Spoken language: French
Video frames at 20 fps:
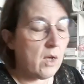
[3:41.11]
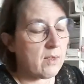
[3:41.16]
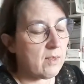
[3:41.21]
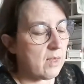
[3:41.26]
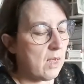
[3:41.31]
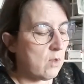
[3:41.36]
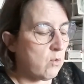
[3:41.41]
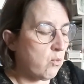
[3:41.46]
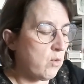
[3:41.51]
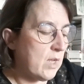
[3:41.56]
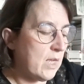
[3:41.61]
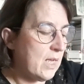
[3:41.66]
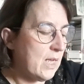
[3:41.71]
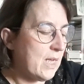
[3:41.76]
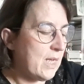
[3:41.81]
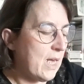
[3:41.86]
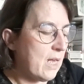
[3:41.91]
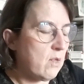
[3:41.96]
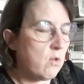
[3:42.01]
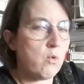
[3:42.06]
c'est un truc qui
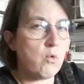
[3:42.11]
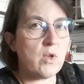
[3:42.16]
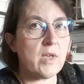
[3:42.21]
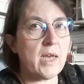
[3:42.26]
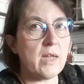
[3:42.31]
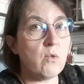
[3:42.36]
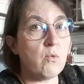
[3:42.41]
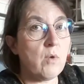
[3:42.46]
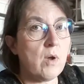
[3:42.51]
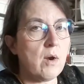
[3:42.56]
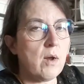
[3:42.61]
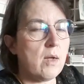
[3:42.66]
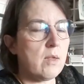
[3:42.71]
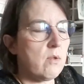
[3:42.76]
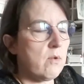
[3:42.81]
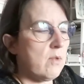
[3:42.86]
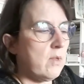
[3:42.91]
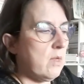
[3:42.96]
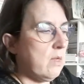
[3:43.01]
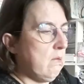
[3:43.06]
casse le cadeau. Alors
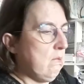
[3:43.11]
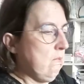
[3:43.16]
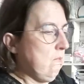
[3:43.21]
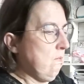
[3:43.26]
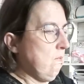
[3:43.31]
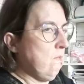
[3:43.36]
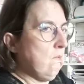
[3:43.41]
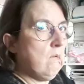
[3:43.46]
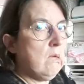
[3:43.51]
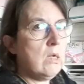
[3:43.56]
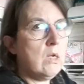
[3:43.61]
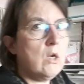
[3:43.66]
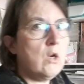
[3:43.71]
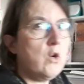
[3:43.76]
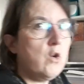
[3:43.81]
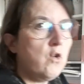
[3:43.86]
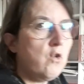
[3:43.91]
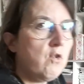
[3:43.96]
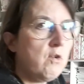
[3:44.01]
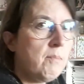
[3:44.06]
attendez,
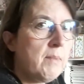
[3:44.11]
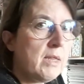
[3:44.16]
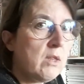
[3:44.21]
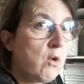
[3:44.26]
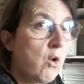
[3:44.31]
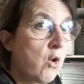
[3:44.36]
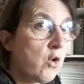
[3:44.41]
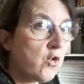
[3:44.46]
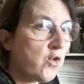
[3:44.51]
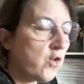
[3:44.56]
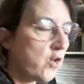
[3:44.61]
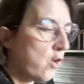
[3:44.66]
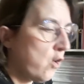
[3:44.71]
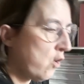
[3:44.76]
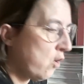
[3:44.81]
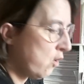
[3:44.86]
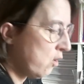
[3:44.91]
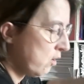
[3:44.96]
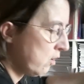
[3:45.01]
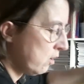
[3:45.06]
je vais mettre hors champ.